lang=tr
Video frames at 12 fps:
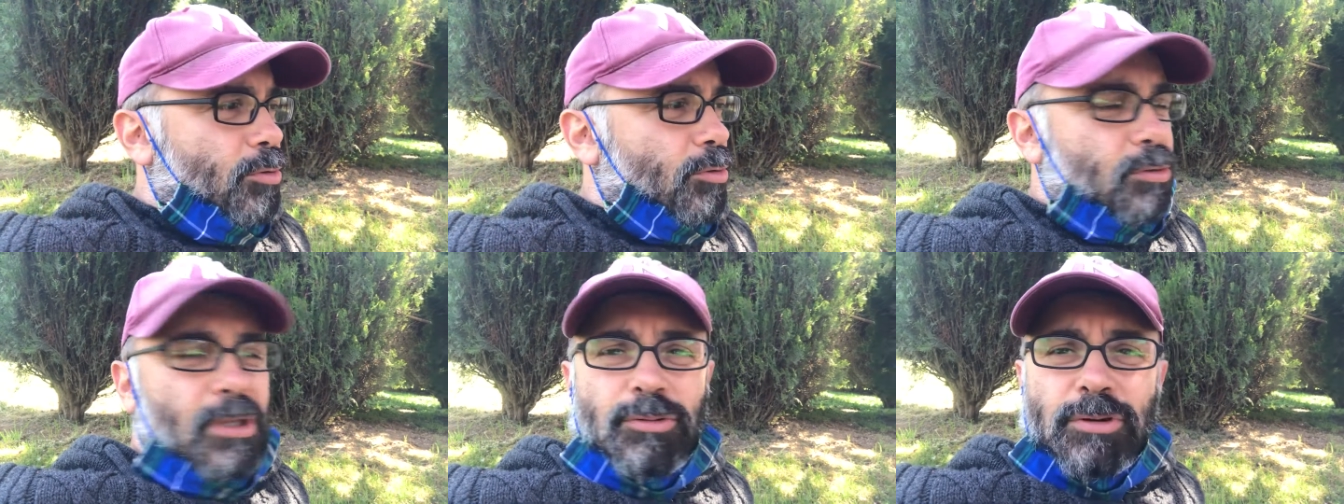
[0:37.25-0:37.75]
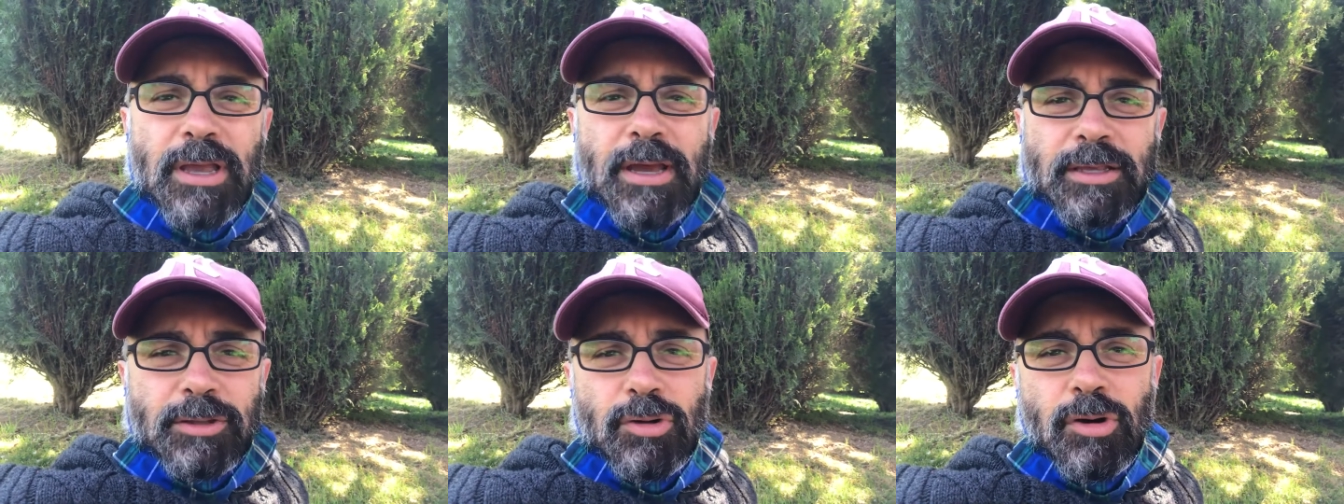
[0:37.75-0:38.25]
oradan oraya
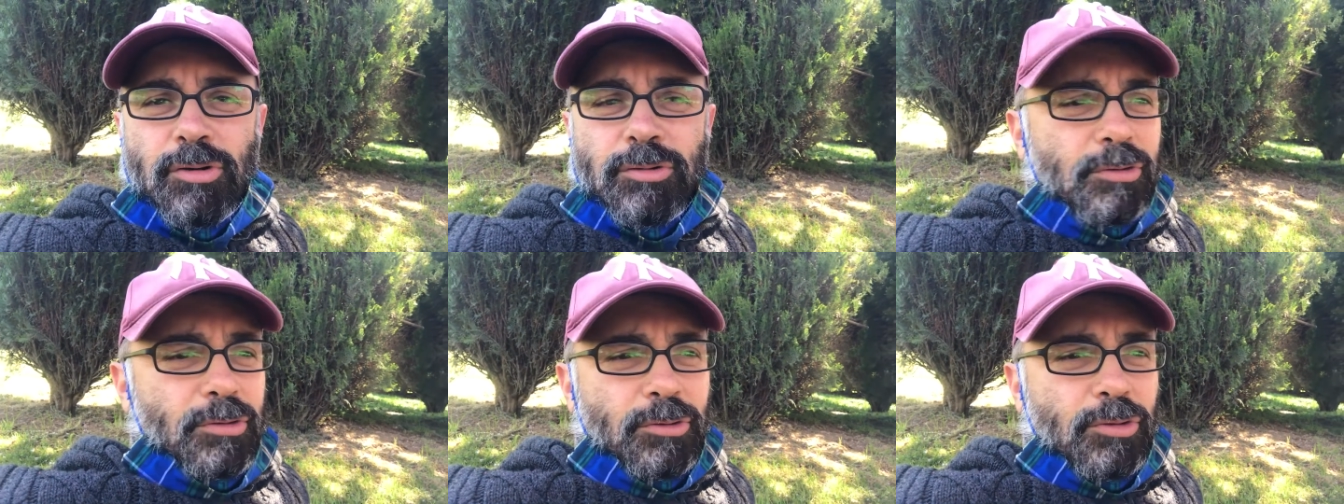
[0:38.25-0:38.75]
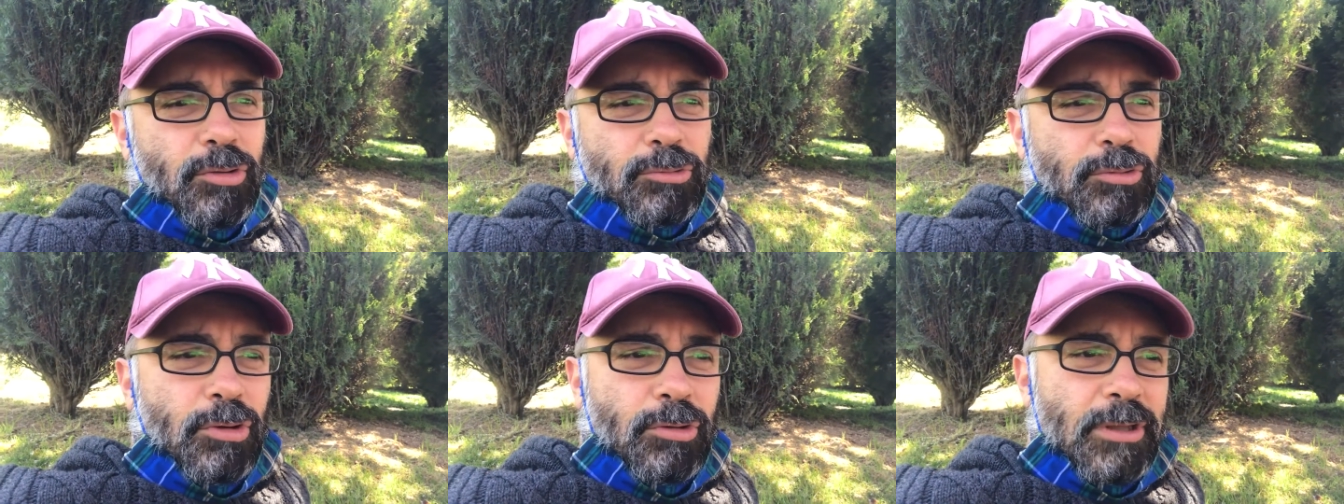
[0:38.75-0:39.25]
gidiyor. E,
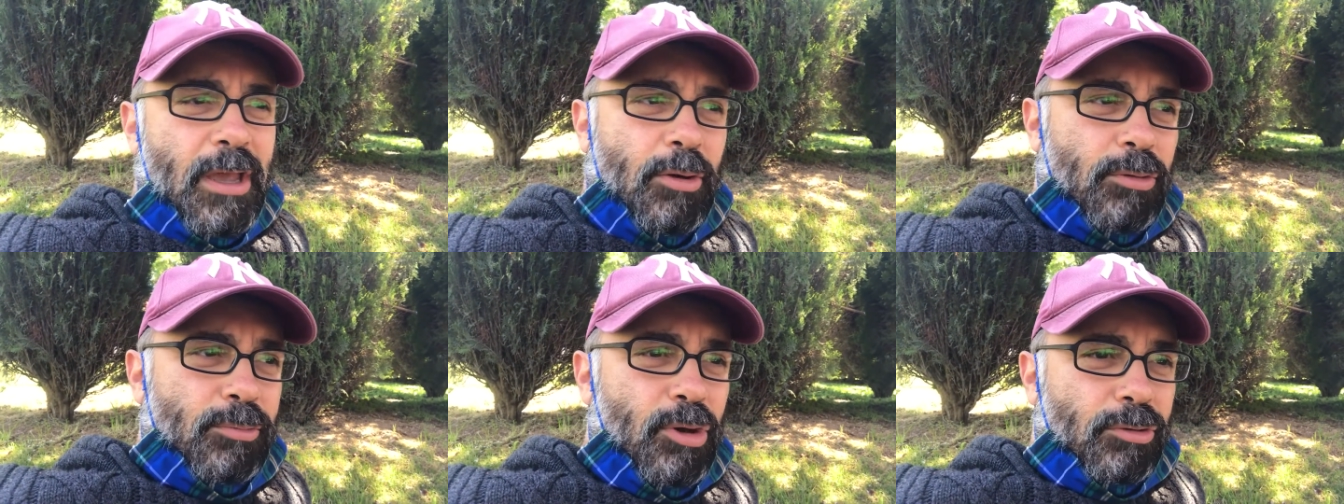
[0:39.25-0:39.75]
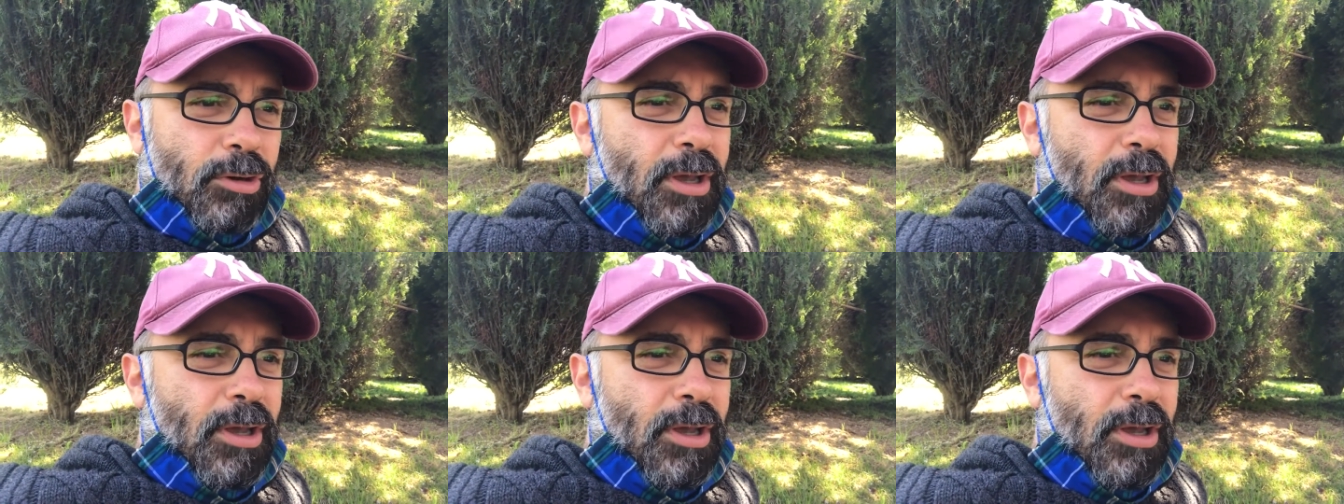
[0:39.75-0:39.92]
kontrolde olmuyor.